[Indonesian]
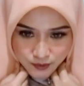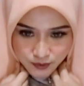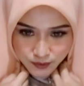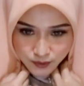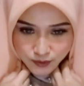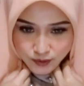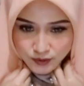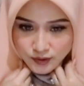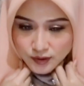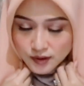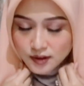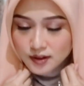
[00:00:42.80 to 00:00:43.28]

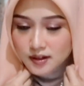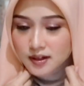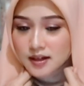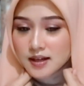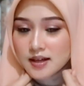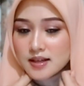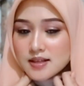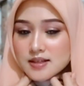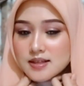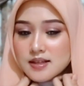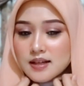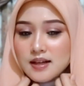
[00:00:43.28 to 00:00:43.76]
tuh
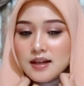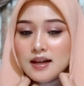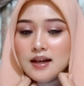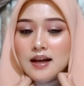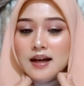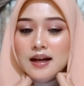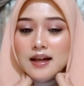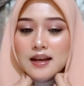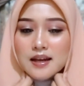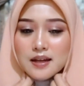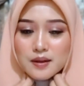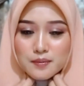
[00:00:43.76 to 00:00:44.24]

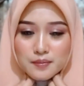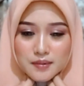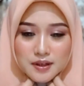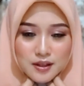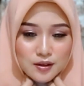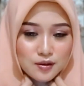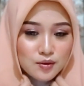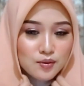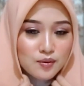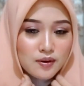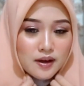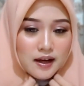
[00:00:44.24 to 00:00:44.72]
sekali
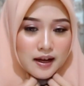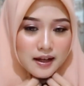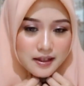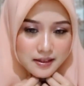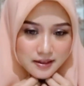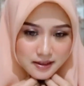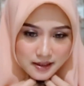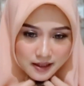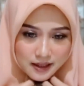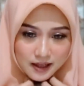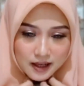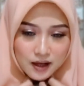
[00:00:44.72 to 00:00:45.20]
bentuk
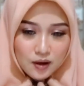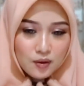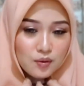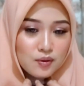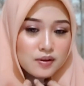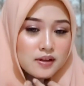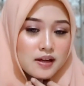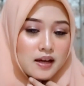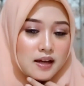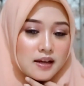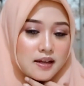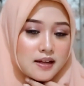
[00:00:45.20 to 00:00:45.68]
aja
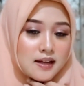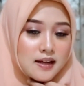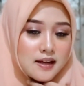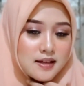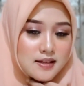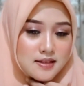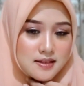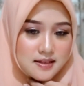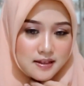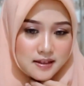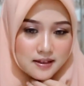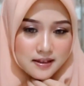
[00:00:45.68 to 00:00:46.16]
udah
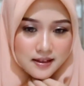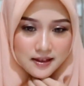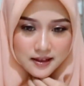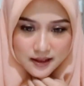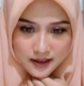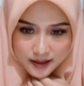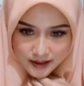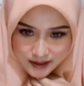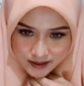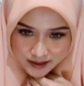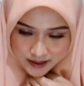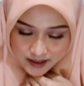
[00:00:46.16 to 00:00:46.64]
dengan
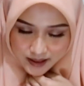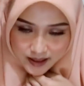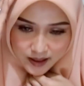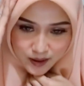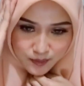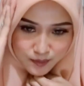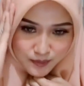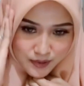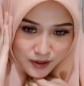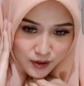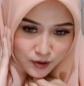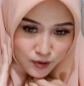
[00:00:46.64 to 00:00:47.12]
sendirinya
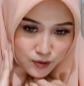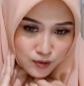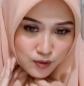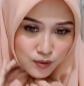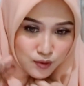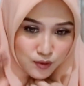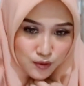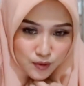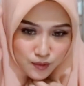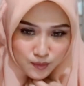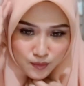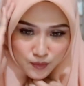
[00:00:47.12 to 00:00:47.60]

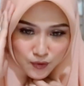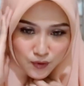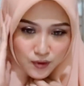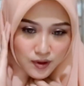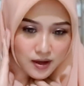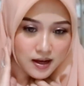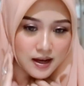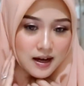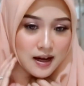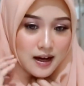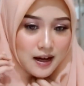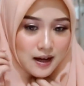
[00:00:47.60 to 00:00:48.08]
ngebentuk
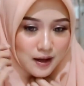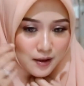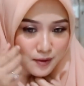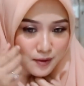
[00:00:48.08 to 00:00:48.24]
muka